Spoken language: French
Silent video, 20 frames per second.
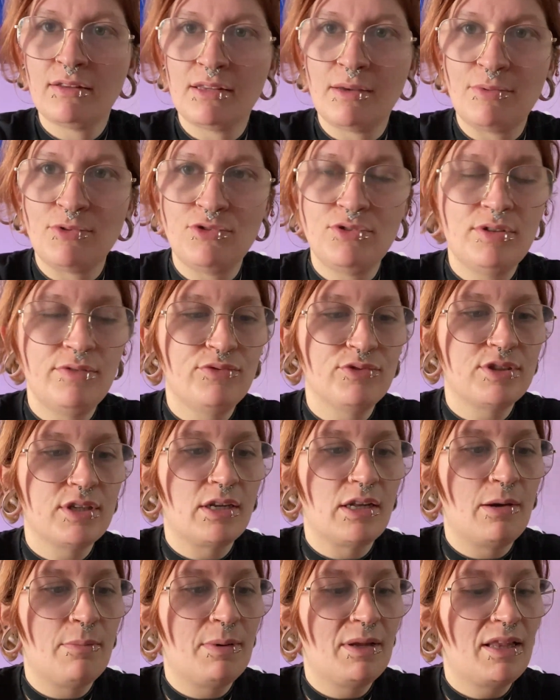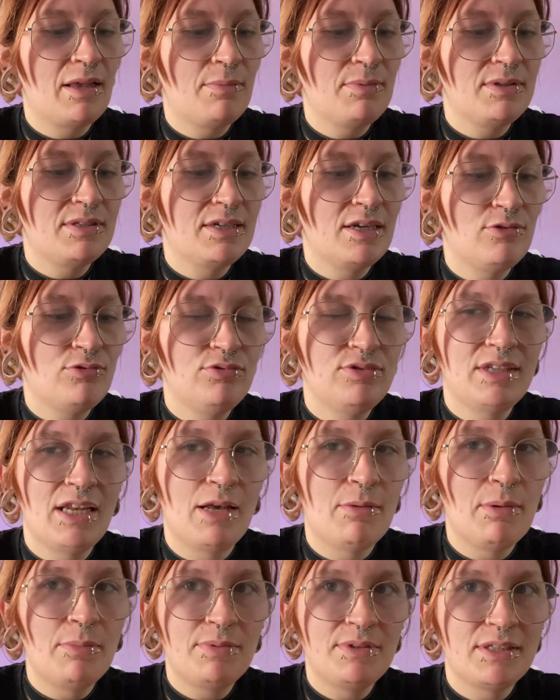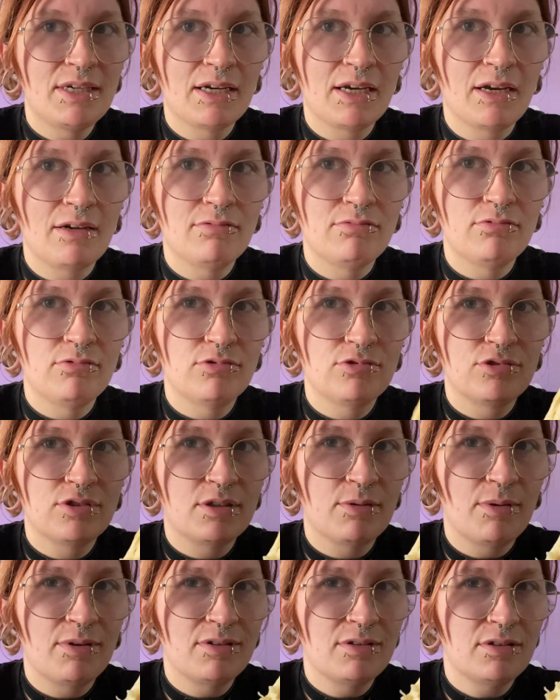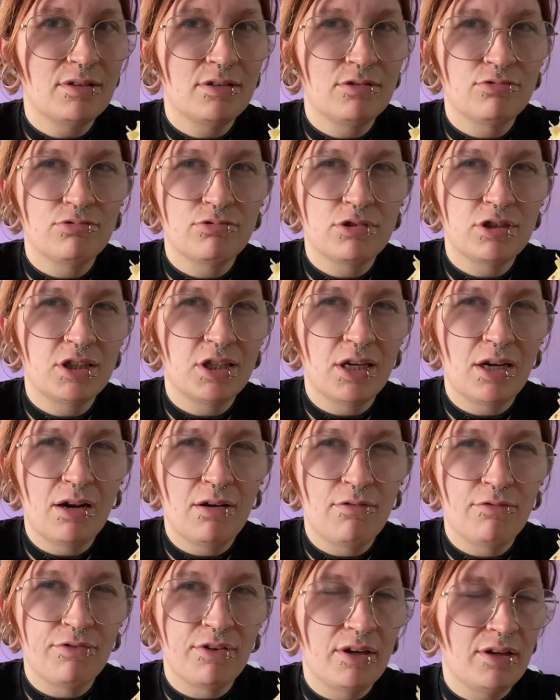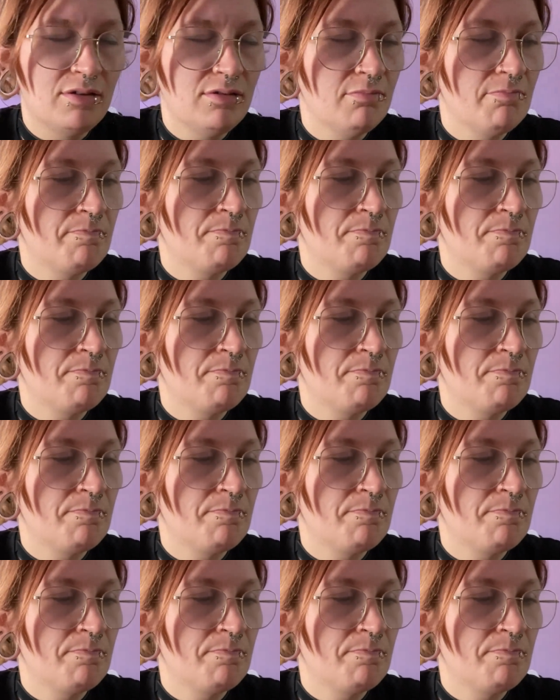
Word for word: D'habitude, il faut ça dans la pâte à pizza et tout. C'est la même pizzeria. Donc, je sais pas ce qu'ils ont chié là en fait.